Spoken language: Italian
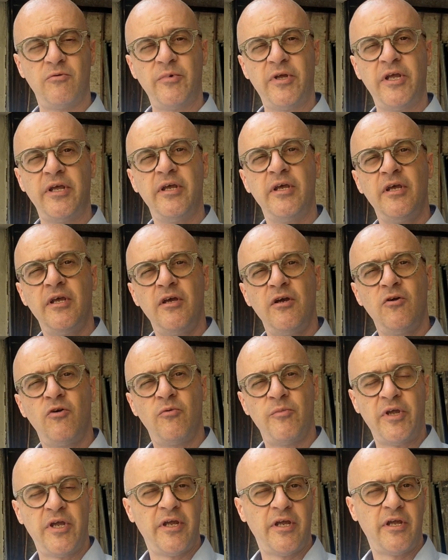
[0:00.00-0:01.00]
come,
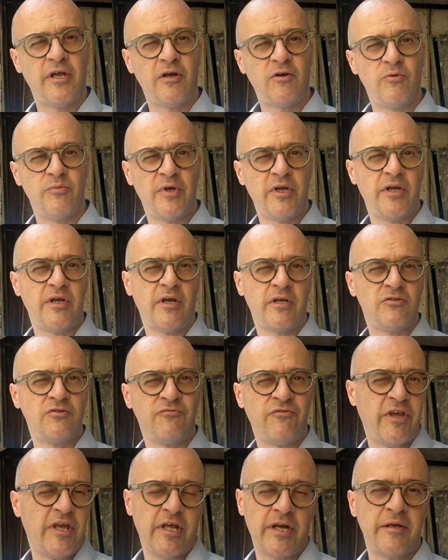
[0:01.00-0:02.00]
come, come a
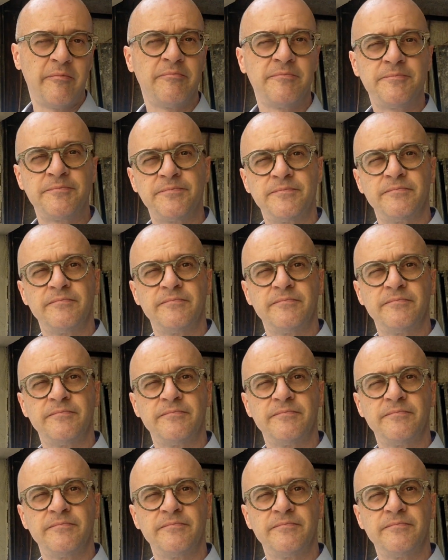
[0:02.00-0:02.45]
dovere